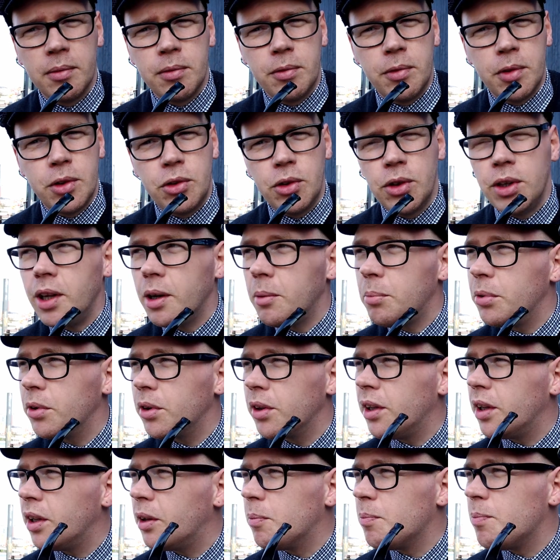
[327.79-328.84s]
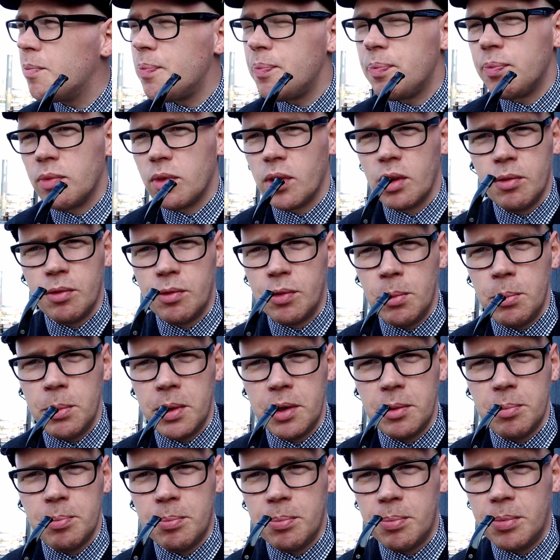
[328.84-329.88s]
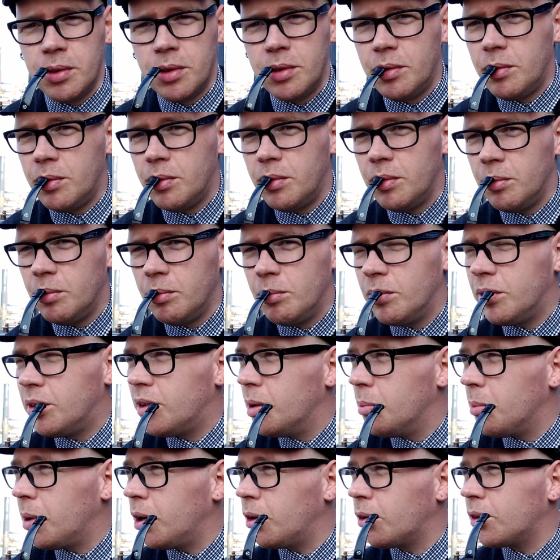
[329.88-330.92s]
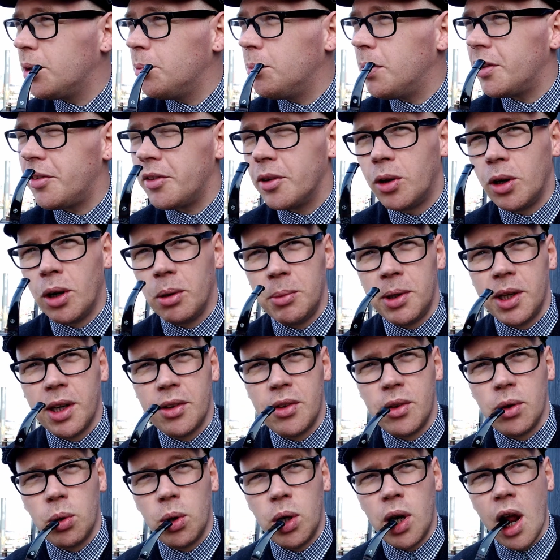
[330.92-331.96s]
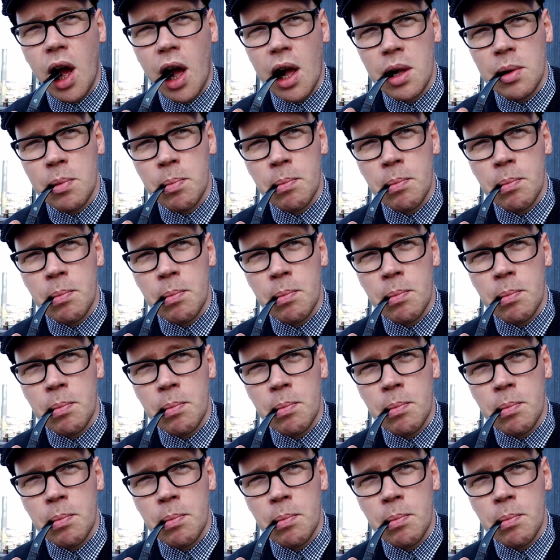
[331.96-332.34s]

Virginia Piri, für mich immer noch die beste Kombination.